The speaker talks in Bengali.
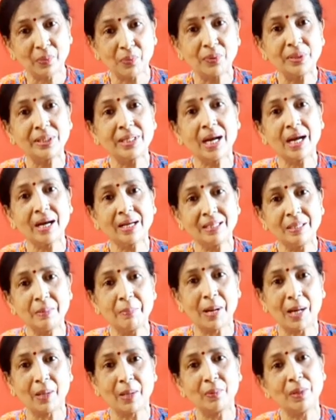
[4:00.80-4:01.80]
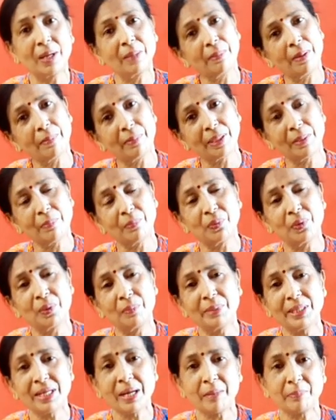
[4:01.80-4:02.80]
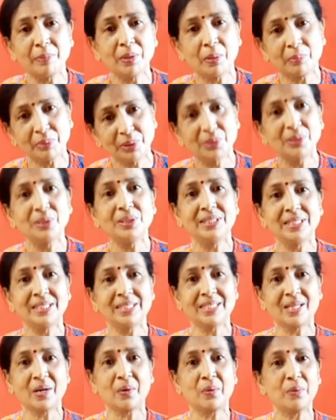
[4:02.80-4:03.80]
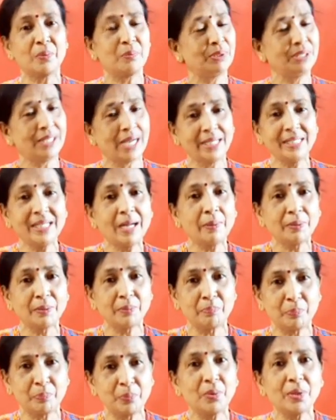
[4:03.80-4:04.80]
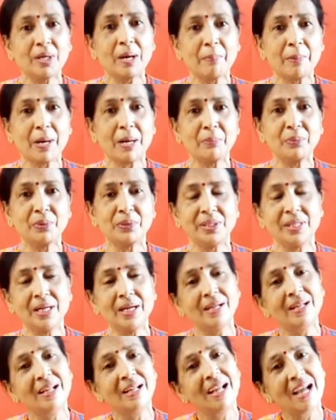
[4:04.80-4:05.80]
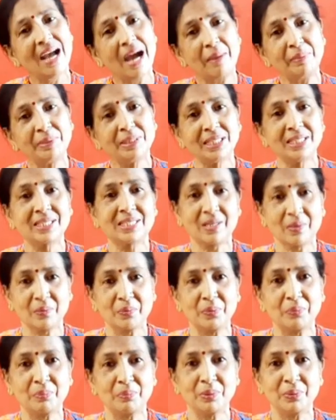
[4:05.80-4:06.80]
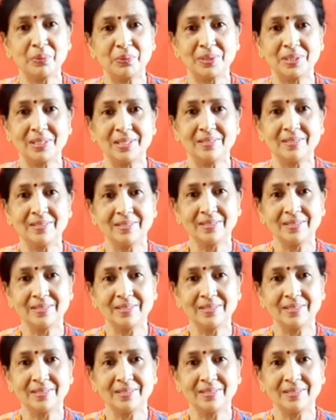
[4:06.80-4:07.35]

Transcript: কোনটা কি ভালো লাগবে আমাকে বলবেন আমি অবশ্যই চেষ্টা করব জানি না পুরোটা পারবো কি না আমি চেষ্টা করব করতে